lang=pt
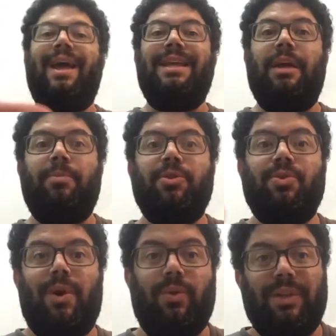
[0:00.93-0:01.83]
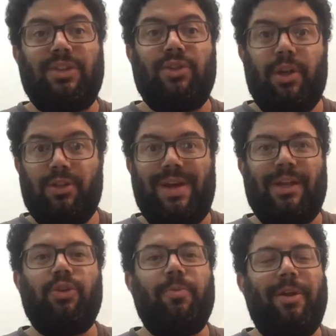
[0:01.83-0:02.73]
E aí, pessoal da Solosfera,
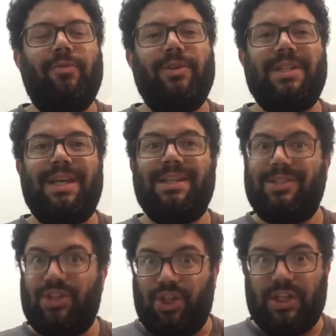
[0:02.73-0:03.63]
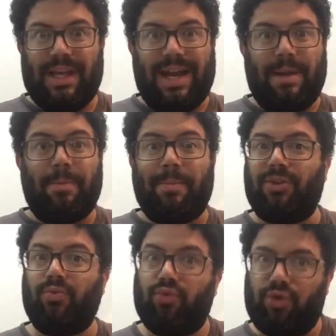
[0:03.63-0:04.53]
tudo bem com vocês? Titi na área por
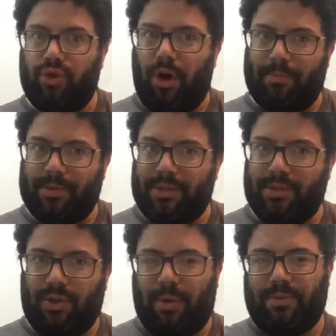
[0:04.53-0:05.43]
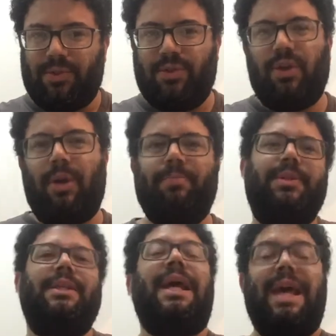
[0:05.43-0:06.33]
mais um Drops, Drops, Drops.